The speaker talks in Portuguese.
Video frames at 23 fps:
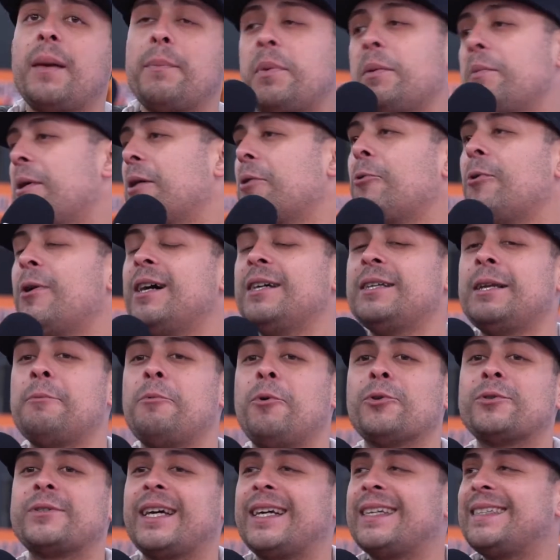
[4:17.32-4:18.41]
É primeiro ano, a
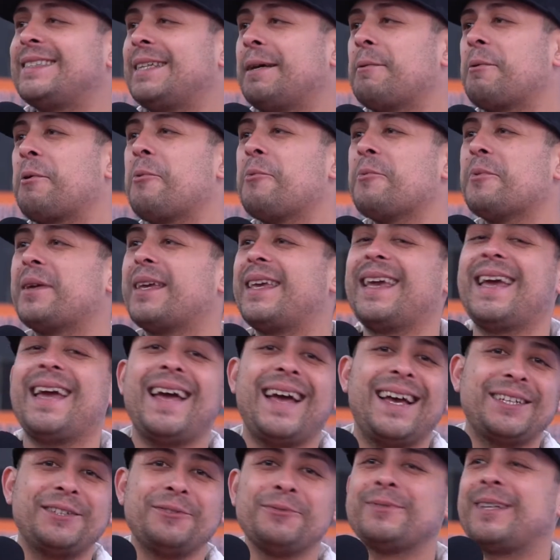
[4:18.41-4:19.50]
montagem sabe como que
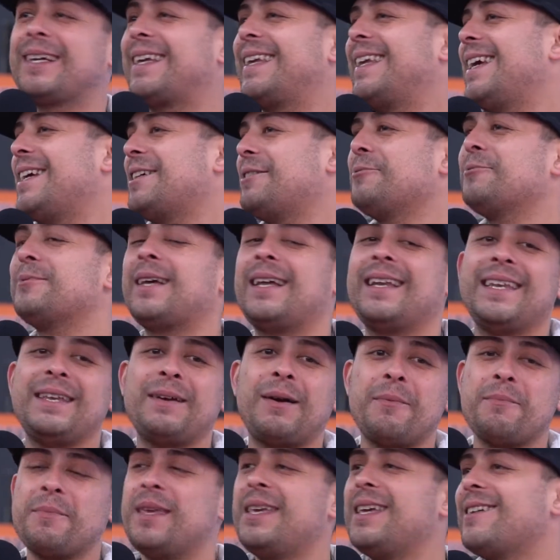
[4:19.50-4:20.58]
é, junta aqui, junta ali,
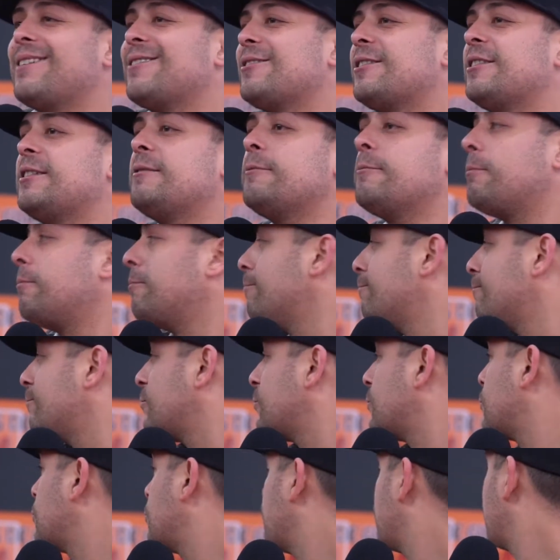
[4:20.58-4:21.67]
amigos e
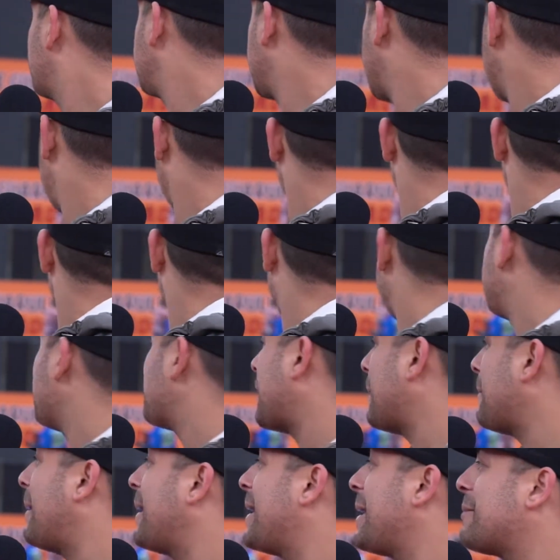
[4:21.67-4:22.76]
100%
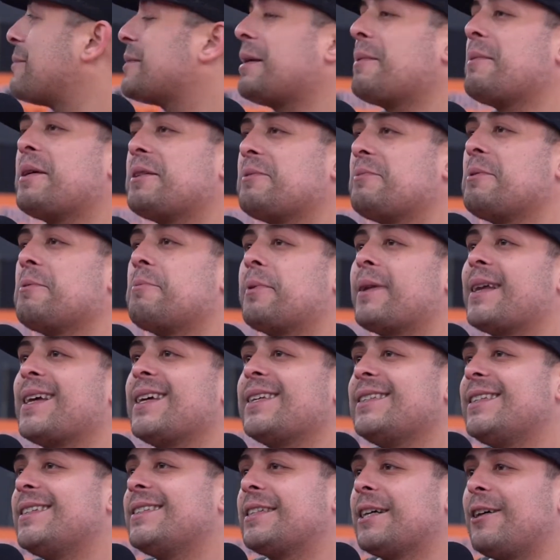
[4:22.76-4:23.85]
trabalhamos na mesma
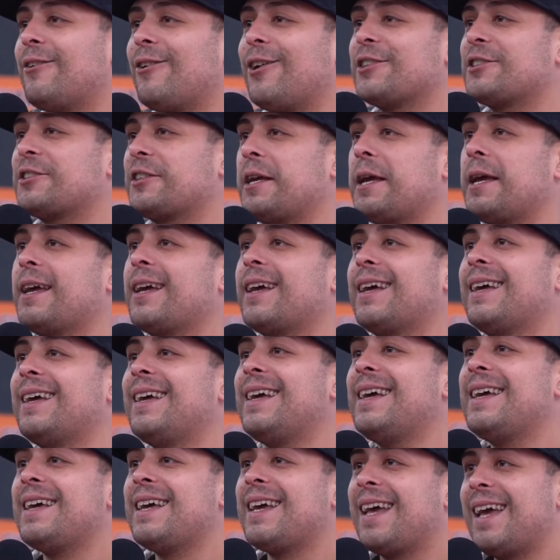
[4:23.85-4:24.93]
empresa, então acho que é,
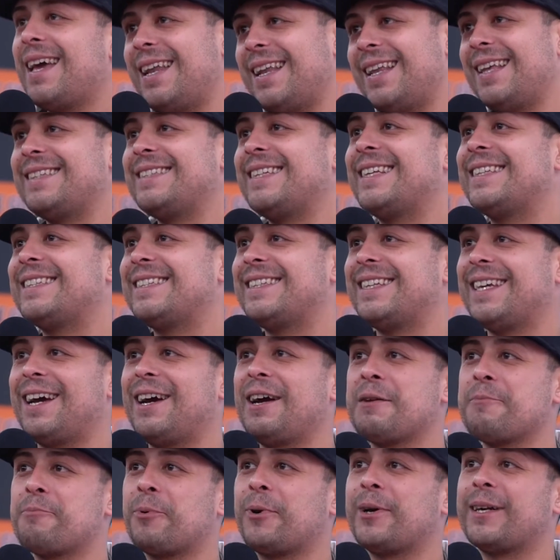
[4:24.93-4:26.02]
é essencial,
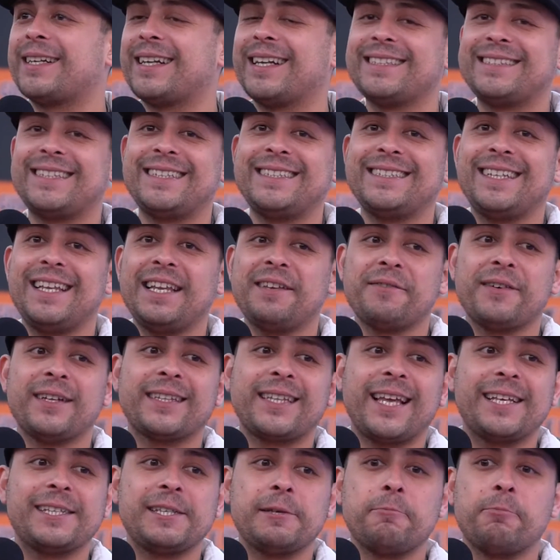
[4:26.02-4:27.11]
é importante a gente
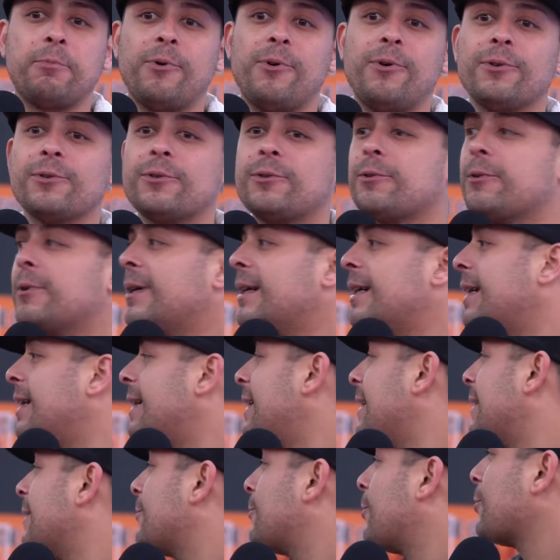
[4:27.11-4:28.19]
levantar esse ponto.
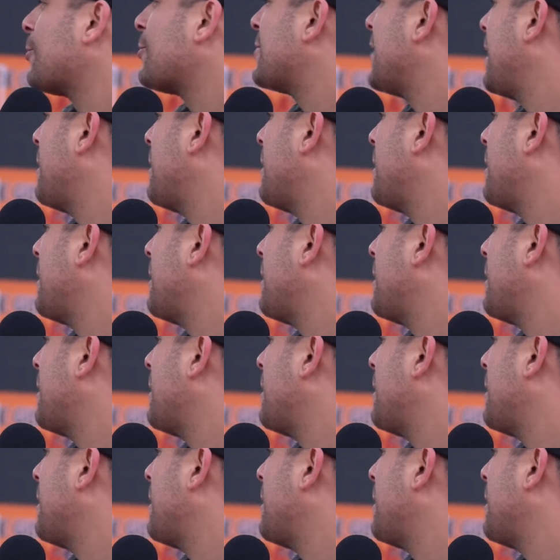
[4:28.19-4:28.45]
Todos